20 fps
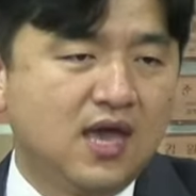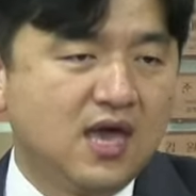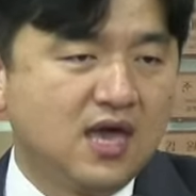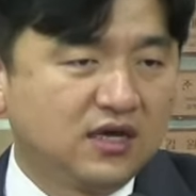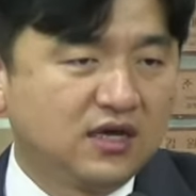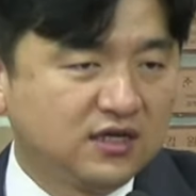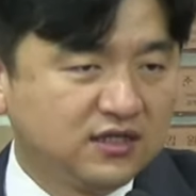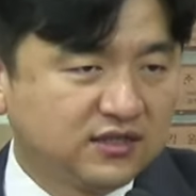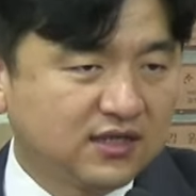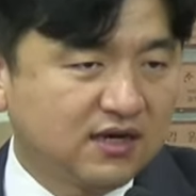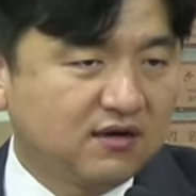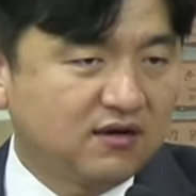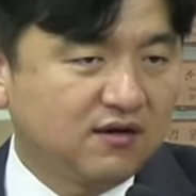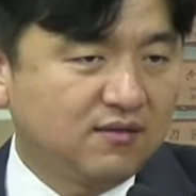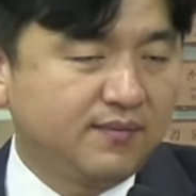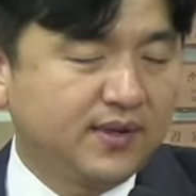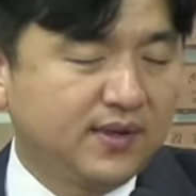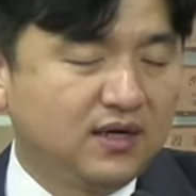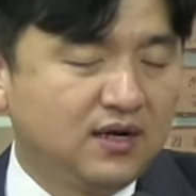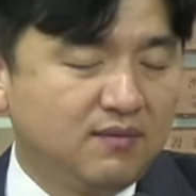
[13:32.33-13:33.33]
그
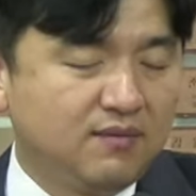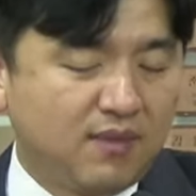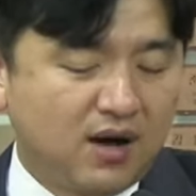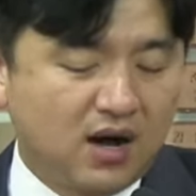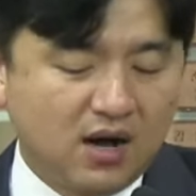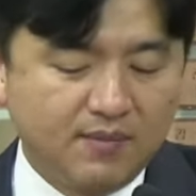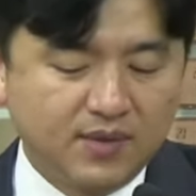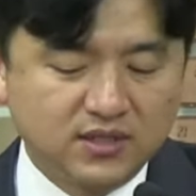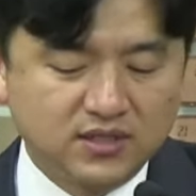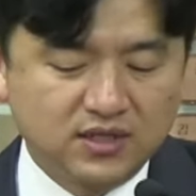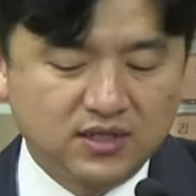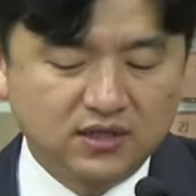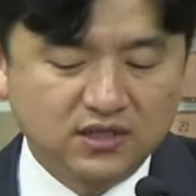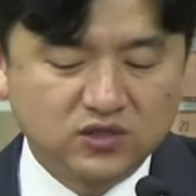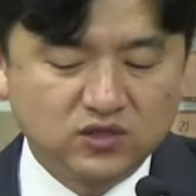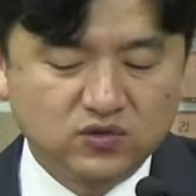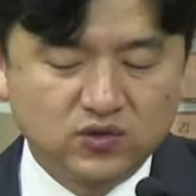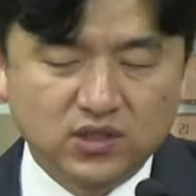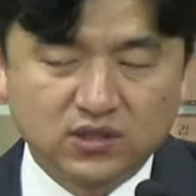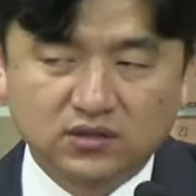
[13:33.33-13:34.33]
사건만을 마음에 새기기
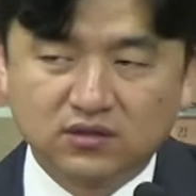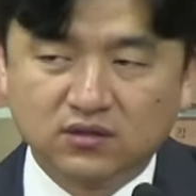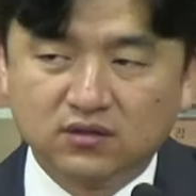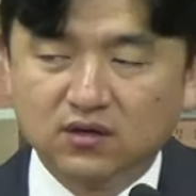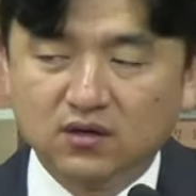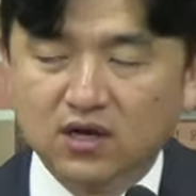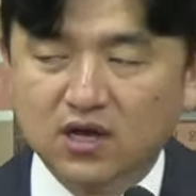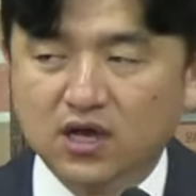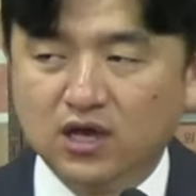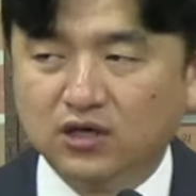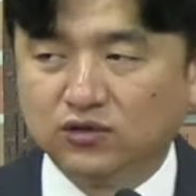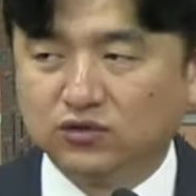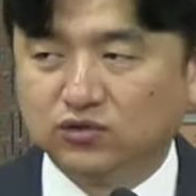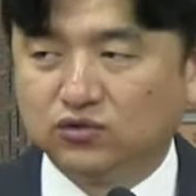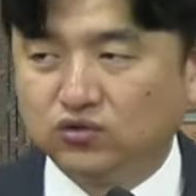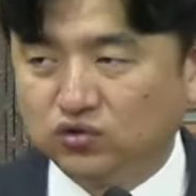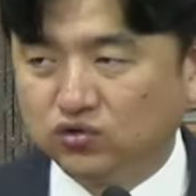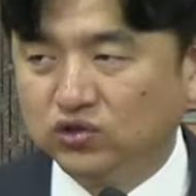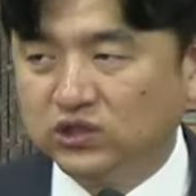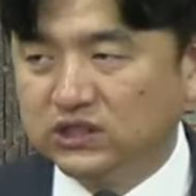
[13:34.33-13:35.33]
위해서
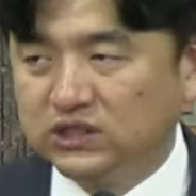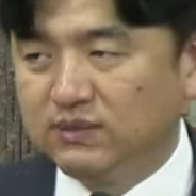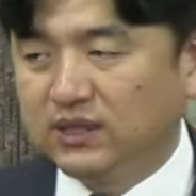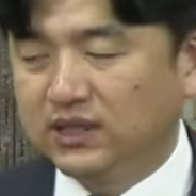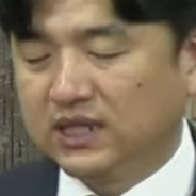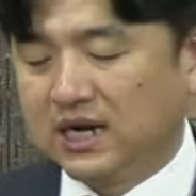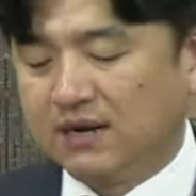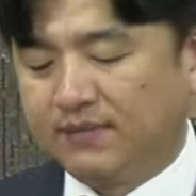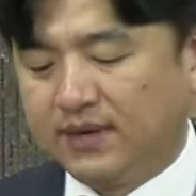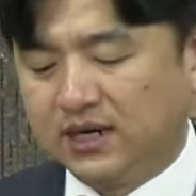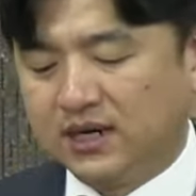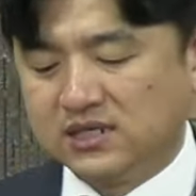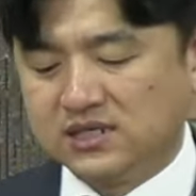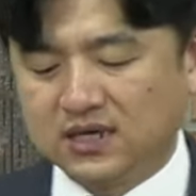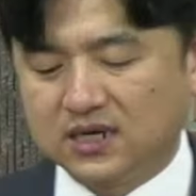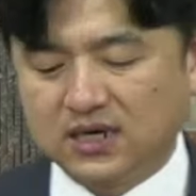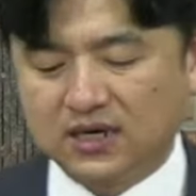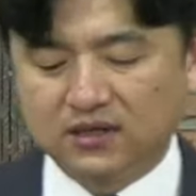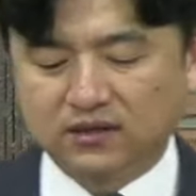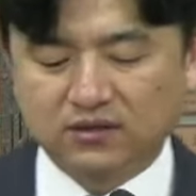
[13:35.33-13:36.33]
주님의 날만을
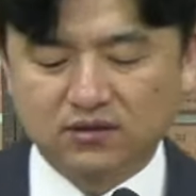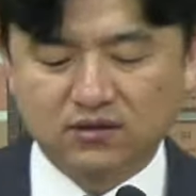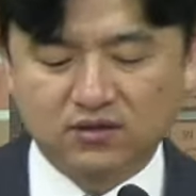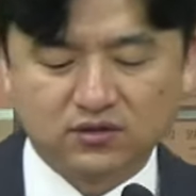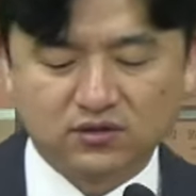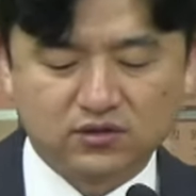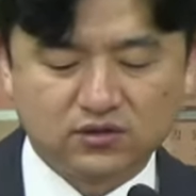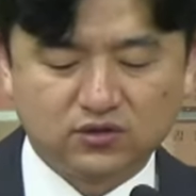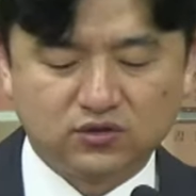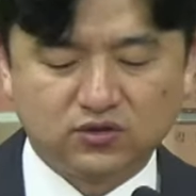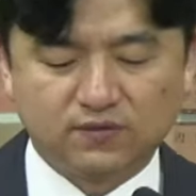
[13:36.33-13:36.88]
생각했던 것이죠.